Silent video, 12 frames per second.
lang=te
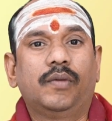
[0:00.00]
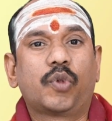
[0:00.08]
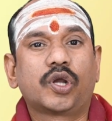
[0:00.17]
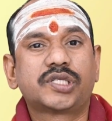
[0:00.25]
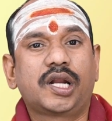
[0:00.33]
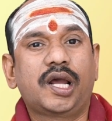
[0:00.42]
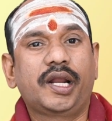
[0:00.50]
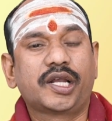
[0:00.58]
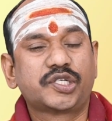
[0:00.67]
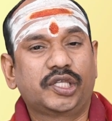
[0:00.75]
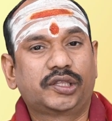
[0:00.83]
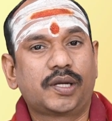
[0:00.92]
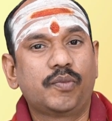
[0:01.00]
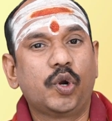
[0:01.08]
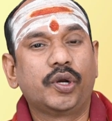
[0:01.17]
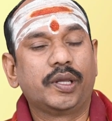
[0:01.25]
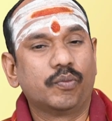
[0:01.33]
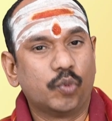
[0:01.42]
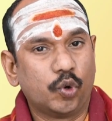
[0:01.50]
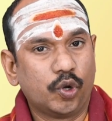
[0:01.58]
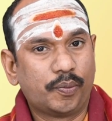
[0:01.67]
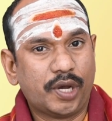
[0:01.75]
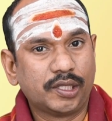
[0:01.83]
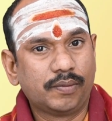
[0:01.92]
మృగశిరా నక్షత్రంలోని మూడో
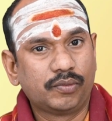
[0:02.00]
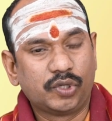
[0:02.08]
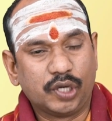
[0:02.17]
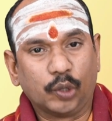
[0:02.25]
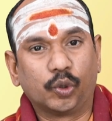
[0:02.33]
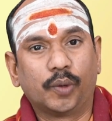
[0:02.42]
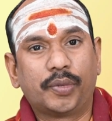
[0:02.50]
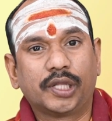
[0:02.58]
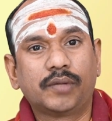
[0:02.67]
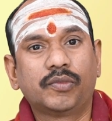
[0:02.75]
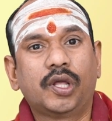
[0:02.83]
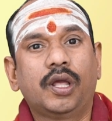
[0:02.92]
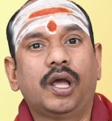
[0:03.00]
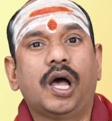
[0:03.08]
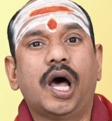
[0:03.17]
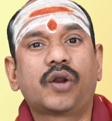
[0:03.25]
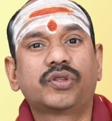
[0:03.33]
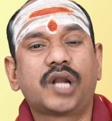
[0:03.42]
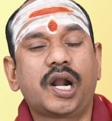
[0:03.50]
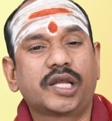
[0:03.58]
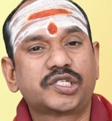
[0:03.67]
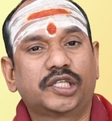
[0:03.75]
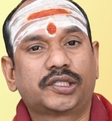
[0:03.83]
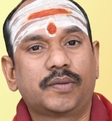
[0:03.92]
పాదం నాలుగో పాదం ఆరుద్ర
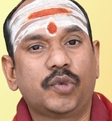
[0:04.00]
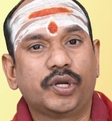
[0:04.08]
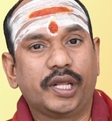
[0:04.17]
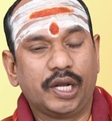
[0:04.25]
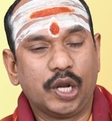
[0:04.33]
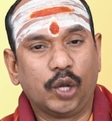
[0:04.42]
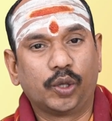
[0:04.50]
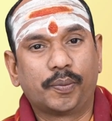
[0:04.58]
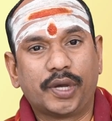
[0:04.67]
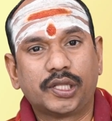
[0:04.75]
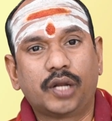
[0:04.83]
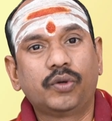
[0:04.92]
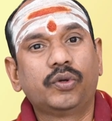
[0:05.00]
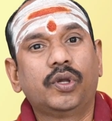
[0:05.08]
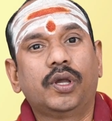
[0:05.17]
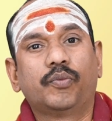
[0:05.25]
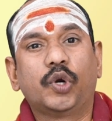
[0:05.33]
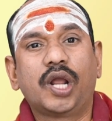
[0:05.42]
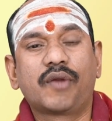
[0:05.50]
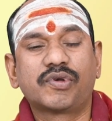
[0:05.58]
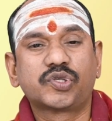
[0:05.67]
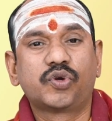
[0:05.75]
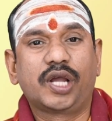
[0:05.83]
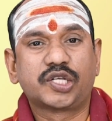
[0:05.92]
నక్షత్రంలోని నాలుగు పాదాలు
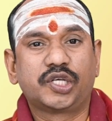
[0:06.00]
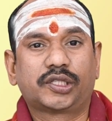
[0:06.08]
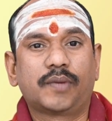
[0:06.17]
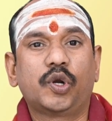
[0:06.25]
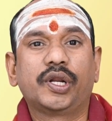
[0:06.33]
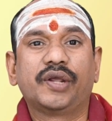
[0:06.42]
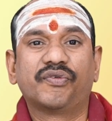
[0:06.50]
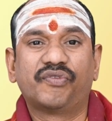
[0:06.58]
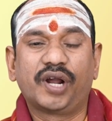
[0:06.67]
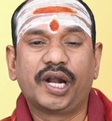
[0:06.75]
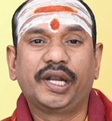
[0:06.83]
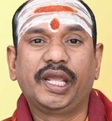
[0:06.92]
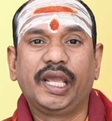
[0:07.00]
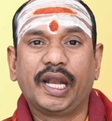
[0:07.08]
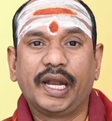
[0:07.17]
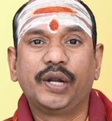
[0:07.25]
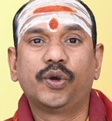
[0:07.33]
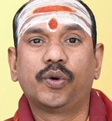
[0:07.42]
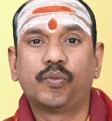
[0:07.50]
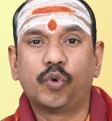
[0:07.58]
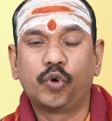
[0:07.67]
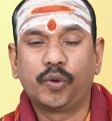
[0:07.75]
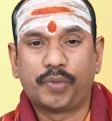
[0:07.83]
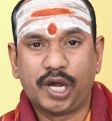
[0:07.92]
పునర్వసు నక్షత్రంలోని ఒకటి రెండు
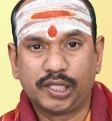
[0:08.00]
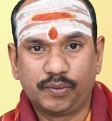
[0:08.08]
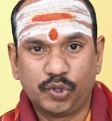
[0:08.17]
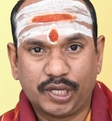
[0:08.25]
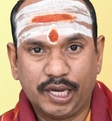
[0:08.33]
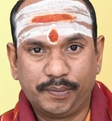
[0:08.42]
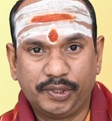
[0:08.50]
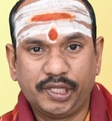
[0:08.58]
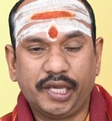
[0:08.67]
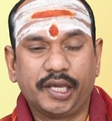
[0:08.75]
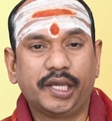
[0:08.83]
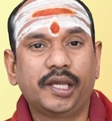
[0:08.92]
మూడు పాదంలో కలిపితే